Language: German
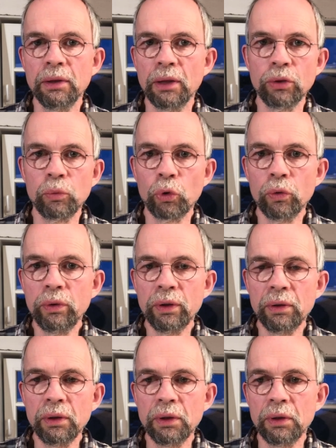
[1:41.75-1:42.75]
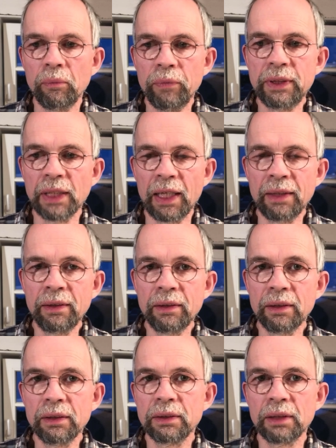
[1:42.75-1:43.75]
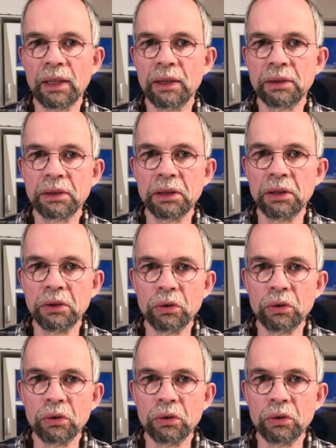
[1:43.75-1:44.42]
Also im Grunde nichts anderes als